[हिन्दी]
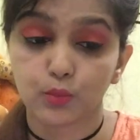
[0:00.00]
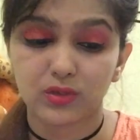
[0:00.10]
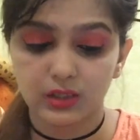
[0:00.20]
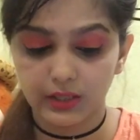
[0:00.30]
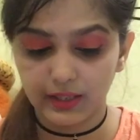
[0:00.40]

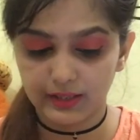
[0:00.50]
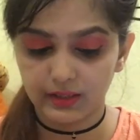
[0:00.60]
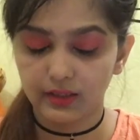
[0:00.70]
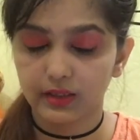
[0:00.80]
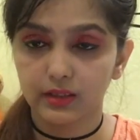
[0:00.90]
मुझे ऐसा
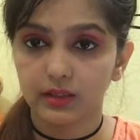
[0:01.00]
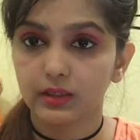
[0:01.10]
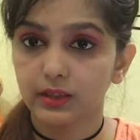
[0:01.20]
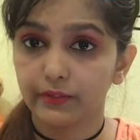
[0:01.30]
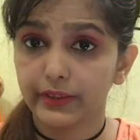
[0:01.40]
लगा था कि
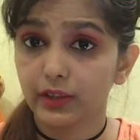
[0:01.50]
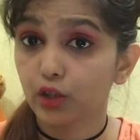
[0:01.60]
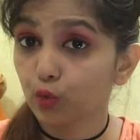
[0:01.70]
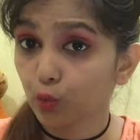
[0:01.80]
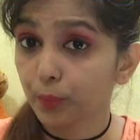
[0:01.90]
सेवेंटी
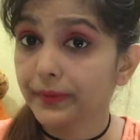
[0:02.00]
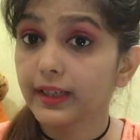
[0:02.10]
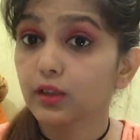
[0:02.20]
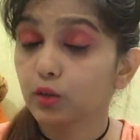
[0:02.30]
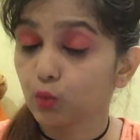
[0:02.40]
टू
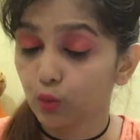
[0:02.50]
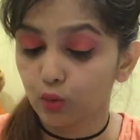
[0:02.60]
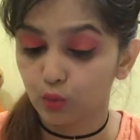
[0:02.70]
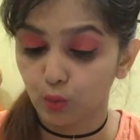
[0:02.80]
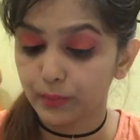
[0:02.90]
में टू
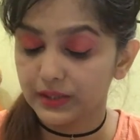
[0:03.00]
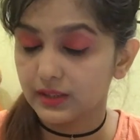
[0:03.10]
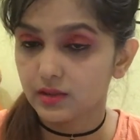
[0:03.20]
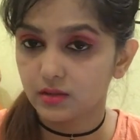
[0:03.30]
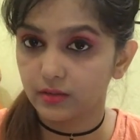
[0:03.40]
दो
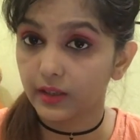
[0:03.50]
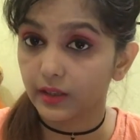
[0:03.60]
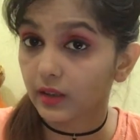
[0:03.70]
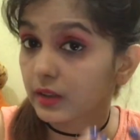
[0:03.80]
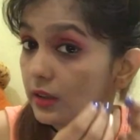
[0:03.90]
पीसेस दे
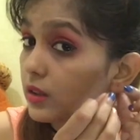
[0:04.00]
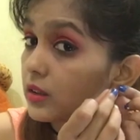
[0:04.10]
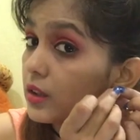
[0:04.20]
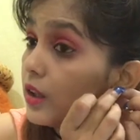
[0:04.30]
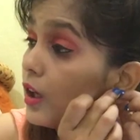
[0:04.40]
रहे हैं ईयर
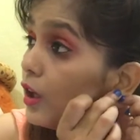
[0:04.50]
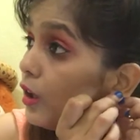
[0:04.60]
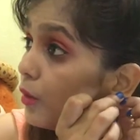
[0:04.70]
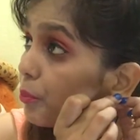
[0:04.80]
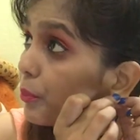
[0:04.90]

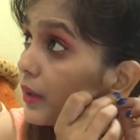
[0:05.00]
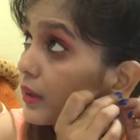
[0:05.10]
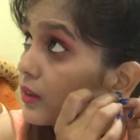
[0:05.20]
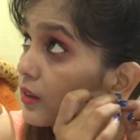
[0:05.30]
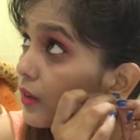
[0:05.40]
के
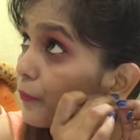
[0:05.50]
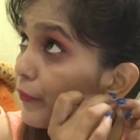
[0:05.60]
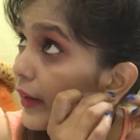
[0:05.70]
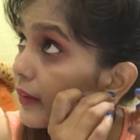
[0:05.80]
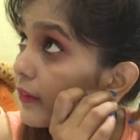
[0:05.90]
बर्ड क्लब
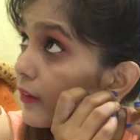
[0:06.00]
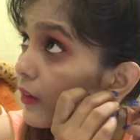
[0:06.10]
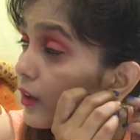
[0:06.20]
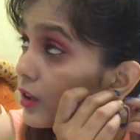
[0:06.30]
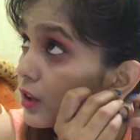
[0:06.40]

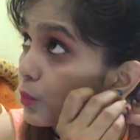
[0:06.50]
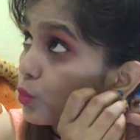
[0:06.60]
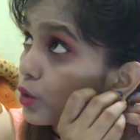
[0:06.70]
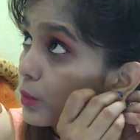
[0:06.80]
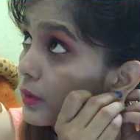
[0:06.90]
फैक्ट्री से
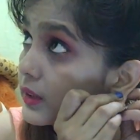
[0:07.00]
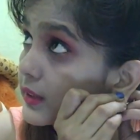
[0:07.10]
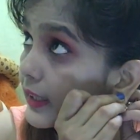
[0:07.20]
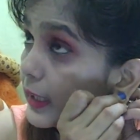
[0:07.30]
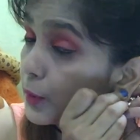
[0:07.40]
मुझे बस
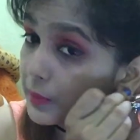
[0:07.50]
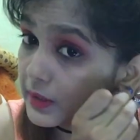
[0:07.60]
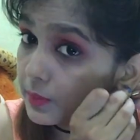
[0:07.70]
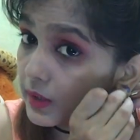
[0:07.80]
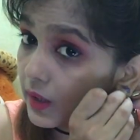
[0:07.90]
एक
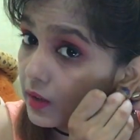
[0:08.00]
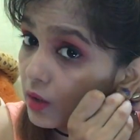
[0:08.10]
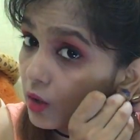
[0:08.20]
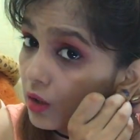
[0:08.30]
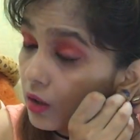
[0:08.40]
पीस मिला
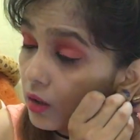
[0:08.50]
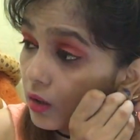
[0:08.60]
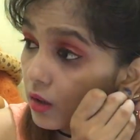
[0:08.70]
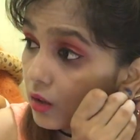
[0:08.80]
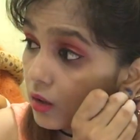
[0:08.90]

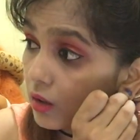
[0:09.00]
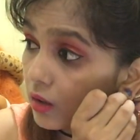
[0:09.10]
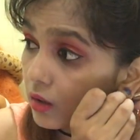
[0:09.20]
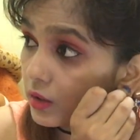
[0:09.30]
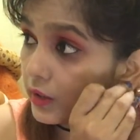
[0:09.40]

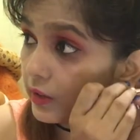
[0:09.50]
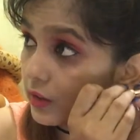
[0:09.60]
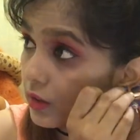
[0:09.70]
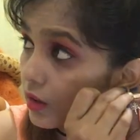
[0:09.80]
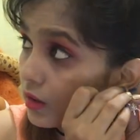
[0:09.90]
ईयर
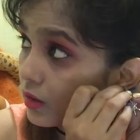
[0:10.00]
का